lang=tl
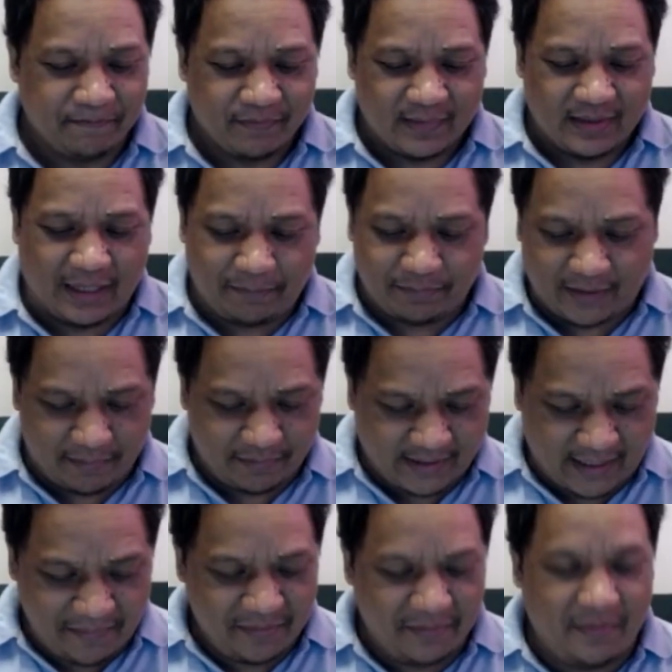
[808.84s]
laptop
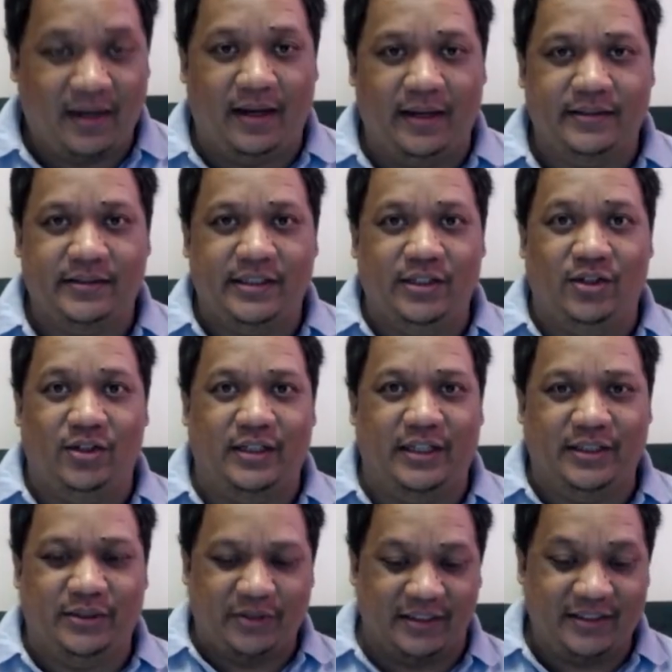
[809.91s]
sa amin mga ITO,
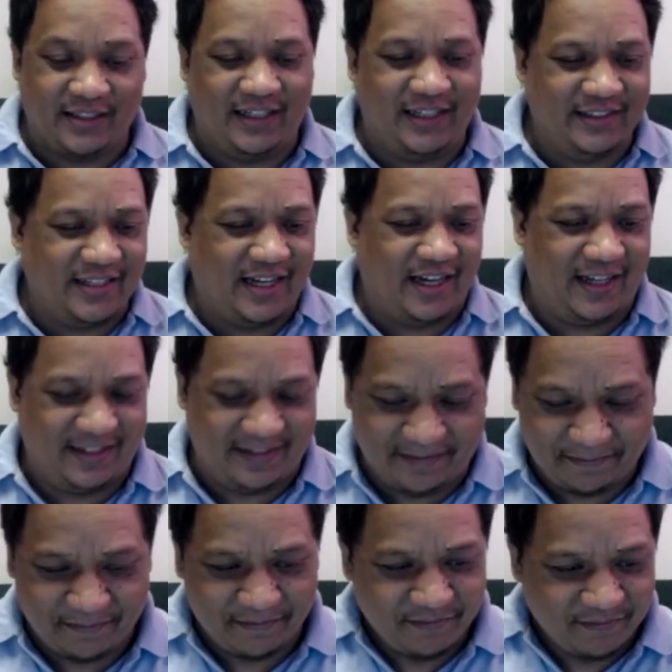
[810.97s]
ganito rin kaganda.
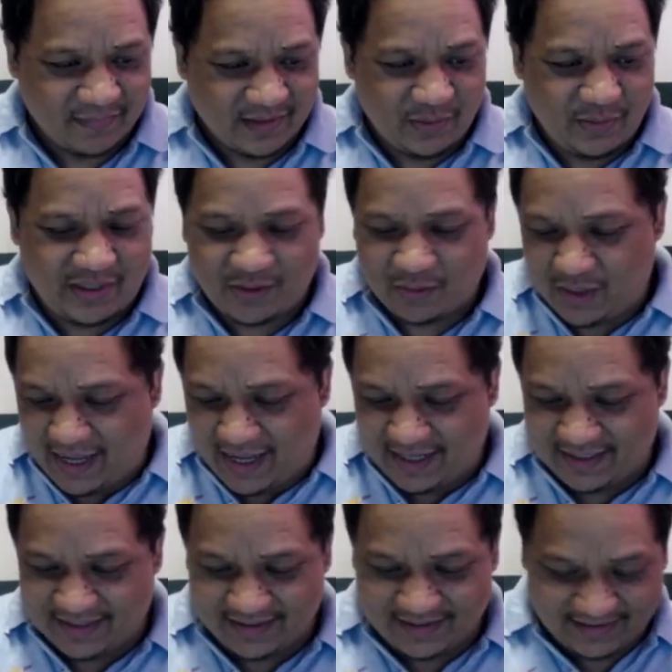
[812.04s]
Wish ko
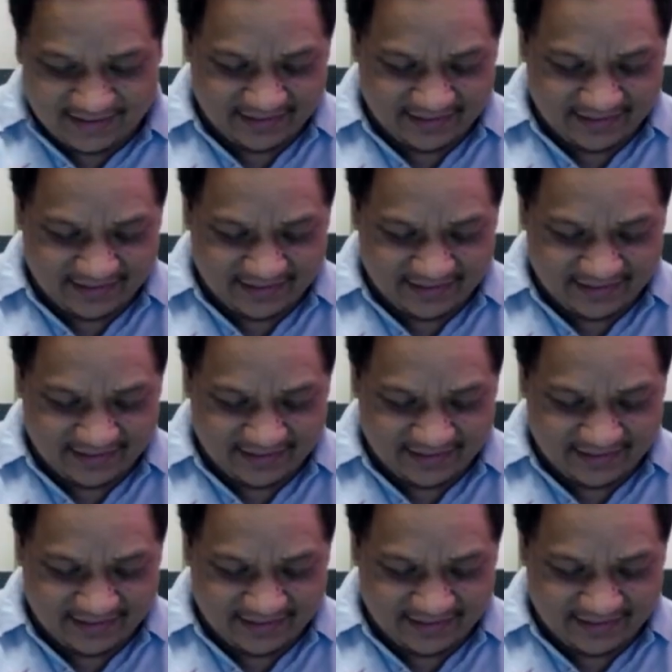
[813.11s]
lang.